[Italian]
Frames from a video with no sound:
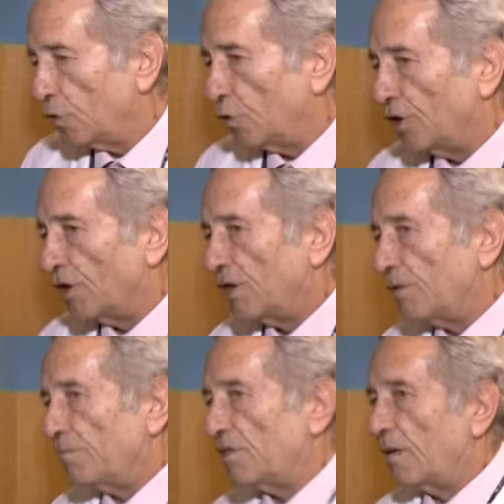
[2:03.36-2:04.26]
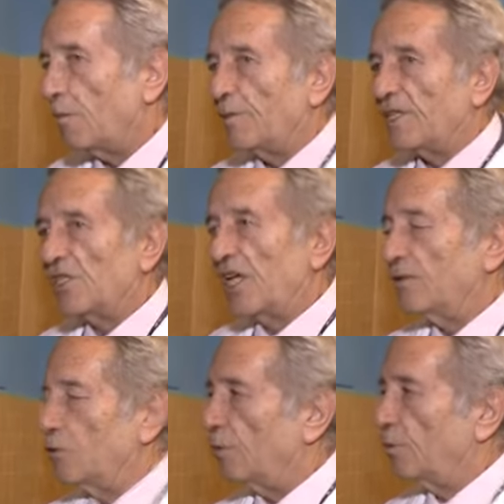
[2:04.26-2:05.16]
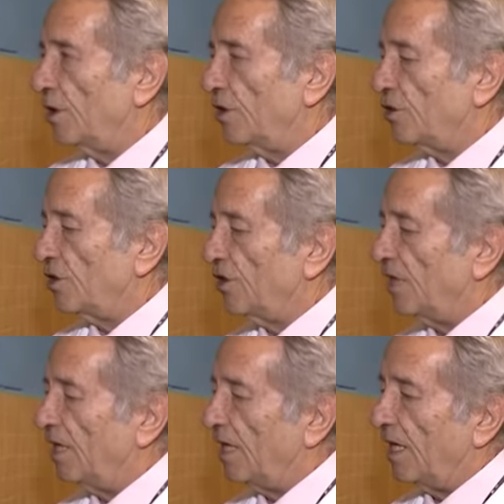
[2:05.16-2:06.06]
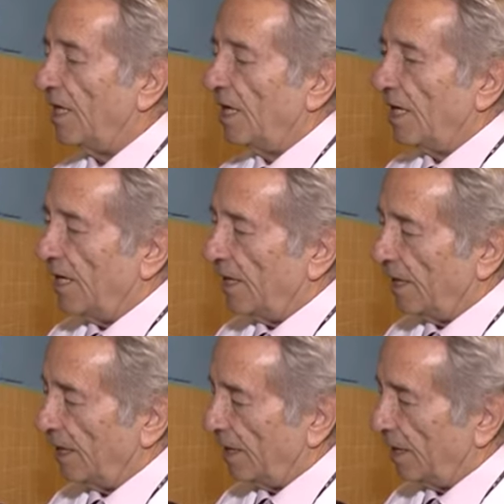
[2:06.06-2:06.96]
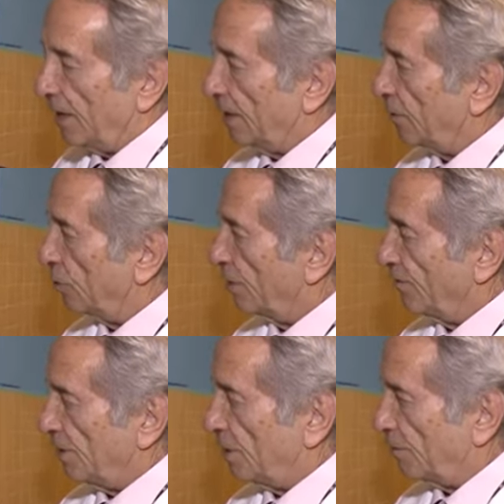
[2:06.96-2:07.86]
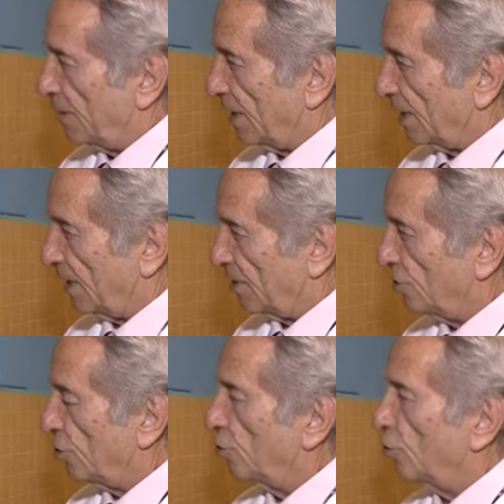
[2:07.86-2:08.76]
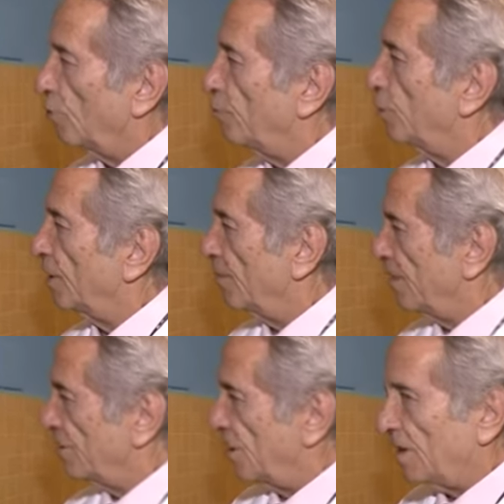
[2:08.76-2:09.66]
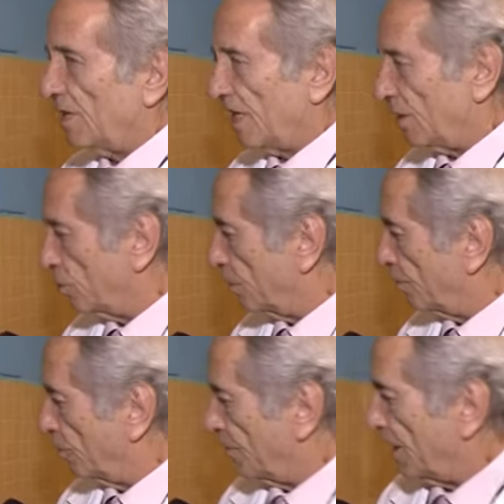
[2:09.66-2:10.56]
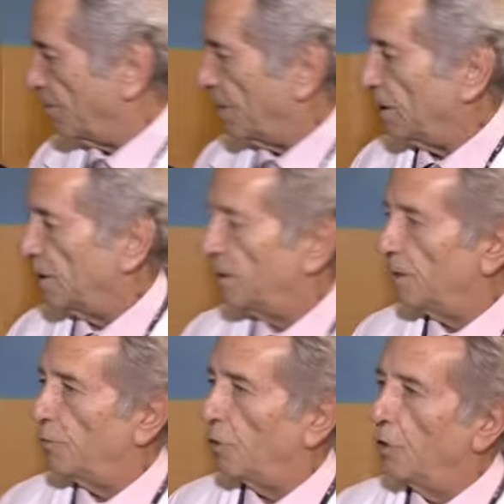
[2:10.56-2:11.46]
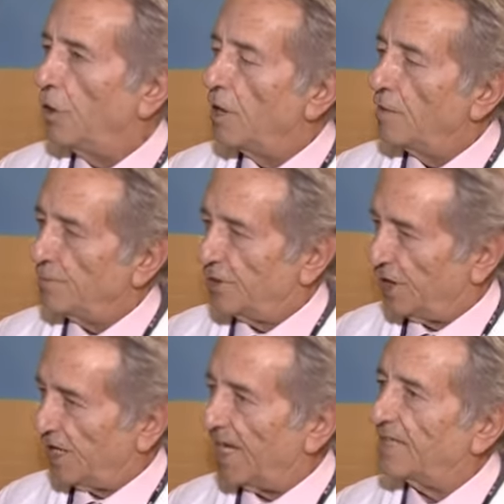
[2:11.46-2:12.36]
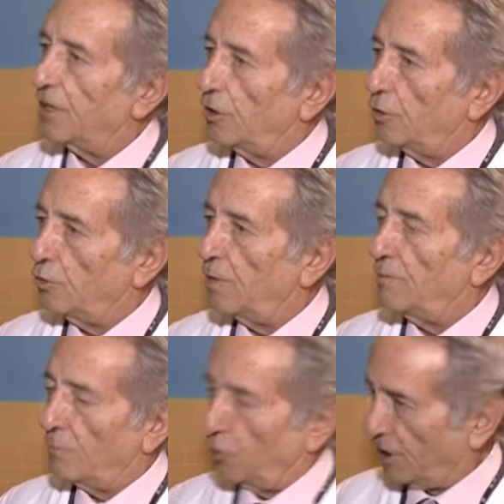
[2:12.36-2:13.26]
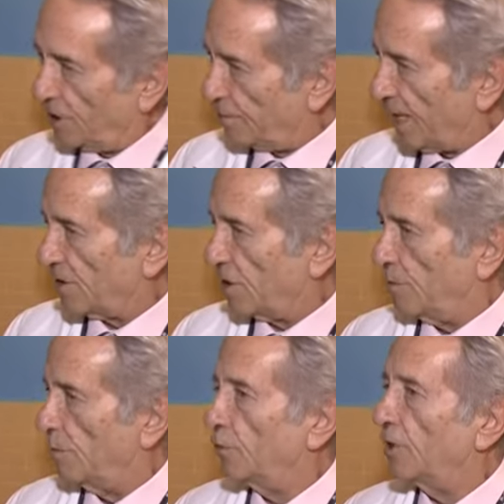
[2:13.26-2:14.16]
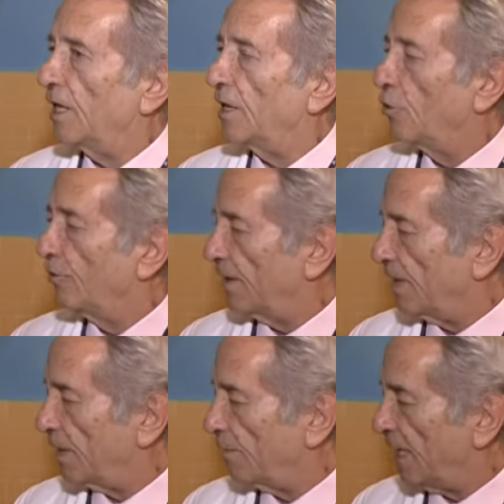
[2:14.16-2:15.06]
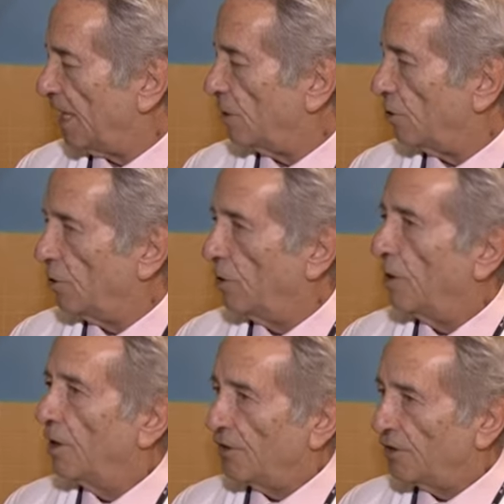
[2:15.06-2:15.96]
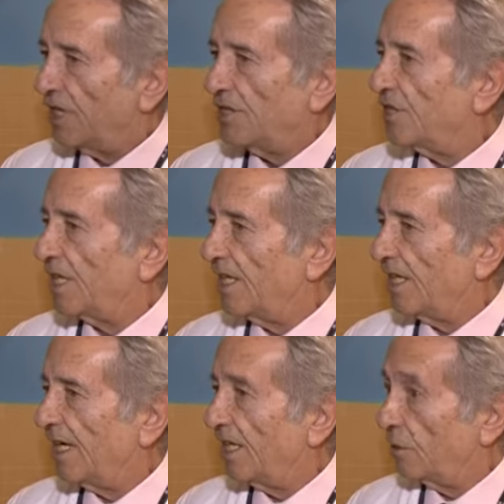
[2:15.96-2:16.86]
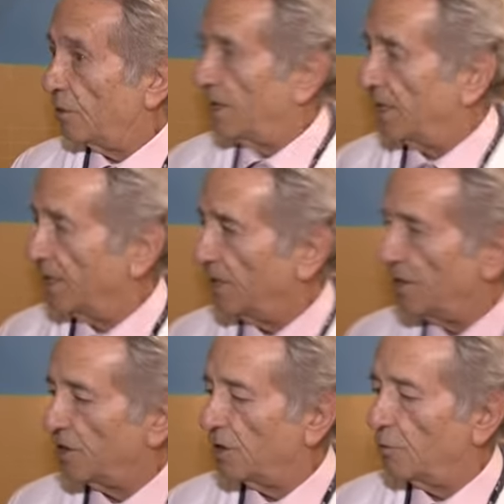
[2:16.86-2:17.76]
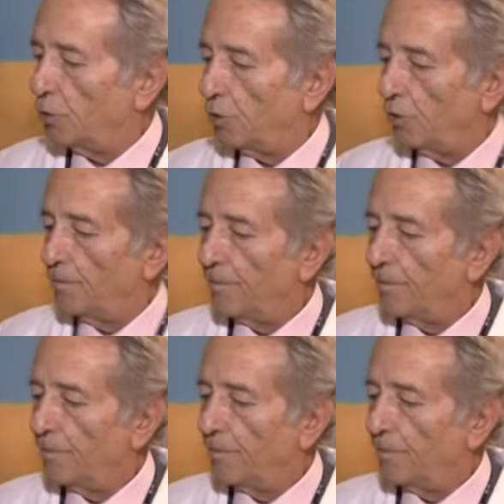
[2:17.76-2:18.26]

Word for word: noi stiamo pensando di poter gestire le, le, le, donne vittime di aggressione oppure dei pazienti che hanno dei problemi di tipo psichiatrico. Qui abbiamo gli spazi per poterli governare meglio senza creare una grandissima...